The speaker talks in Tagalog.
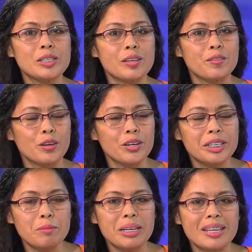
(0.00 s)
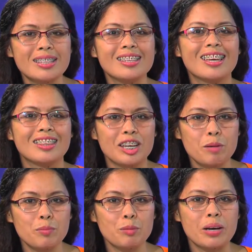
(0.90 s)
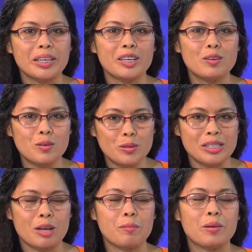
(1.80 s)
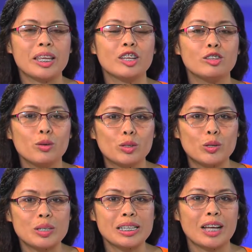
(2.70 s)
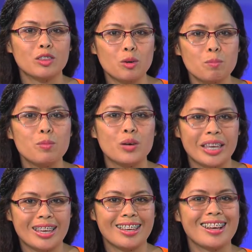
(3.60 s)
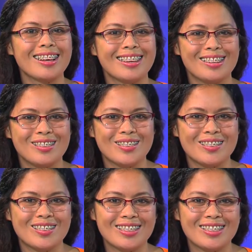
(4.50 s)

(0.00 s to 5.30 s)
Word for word: sa 30 minutes, kita na po makig-usam, makigdugtong sa atong buhi nga ginoo.